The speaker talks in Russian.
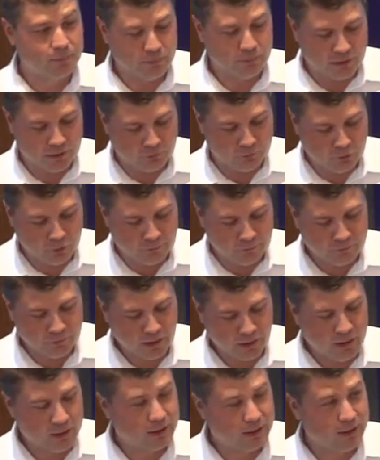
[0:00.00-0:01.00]
моего
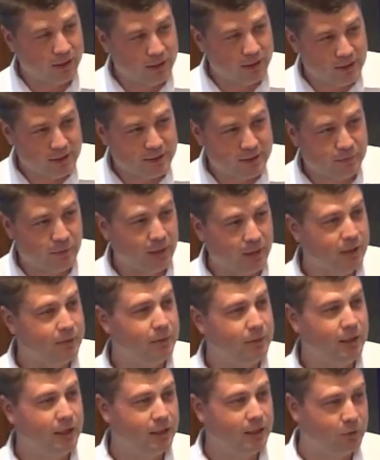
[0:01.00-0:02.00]
эгоизма и
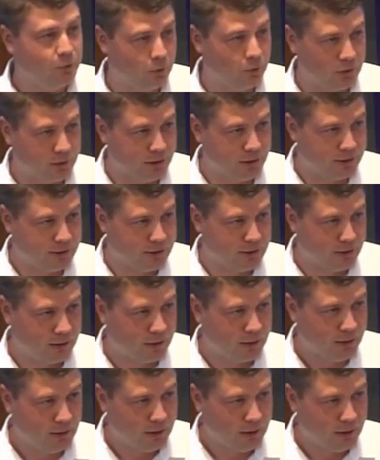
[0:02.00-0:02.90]
моей гордости.